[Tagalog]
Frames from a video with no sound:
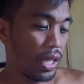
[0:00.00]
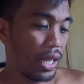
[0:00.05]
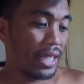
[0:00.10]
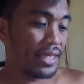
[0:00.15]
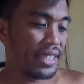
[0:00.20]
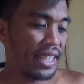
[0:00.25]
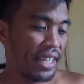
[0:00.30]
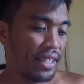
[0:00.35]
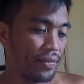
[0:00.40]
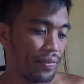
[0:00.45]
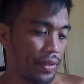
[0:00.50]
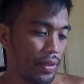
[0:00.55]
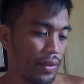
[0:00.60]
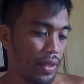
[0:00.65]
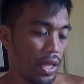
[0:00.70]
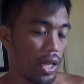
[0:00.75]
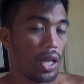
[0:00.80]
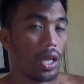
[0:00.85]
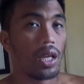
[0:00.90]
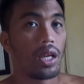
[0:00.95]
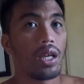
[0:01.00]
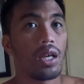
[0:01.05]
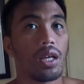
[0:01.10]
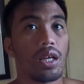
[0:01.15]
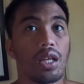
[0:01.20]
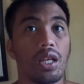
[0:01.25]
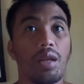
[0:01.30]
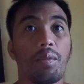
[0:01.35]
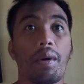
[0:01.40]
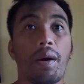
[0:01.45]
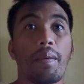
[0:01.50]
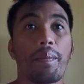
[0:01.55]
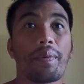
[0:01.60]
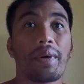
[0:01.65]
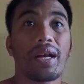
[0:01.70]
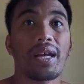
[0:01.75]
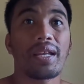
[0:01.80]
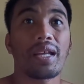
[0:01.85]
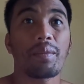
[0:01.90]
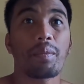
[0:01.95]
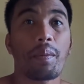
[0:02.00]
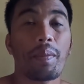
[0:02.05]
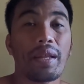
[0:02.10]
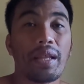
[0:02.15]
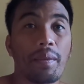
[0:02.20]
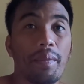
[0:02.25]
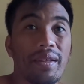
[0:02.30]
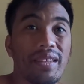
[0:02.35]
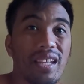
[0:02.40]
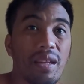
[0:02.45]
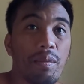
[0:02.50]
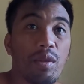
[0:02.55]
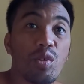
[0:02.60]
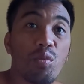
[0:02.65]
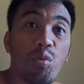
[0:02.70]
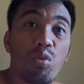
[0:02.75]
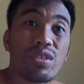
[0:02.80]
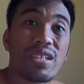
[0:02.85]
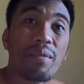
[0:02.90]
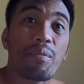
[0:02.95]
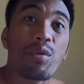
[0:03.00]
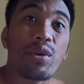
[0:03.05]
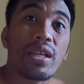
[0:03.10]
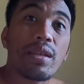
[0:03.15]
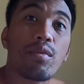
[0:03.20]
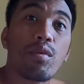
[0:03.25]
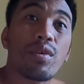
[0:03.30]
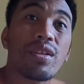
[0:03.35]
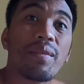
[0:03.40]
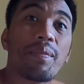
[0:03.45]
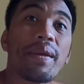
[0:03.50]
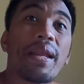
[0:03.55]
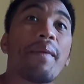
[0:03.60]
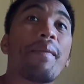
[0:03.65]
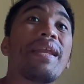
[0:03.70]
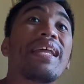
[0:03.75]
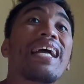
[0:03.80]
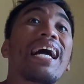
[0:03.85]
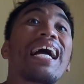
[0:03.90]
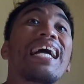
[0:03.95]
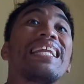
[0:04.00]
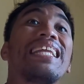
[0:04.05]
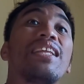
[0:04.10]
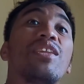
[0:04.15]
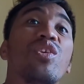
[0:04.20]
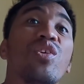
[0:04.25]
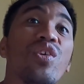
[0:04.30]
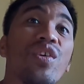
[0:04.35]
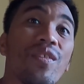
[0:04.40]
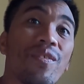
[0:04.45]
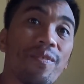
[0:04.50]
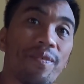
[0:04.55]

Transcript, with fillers: Kasi, di ba, pagka nagpapalit ang battery, binubuksan mo, hindi mo binabalik agad dito.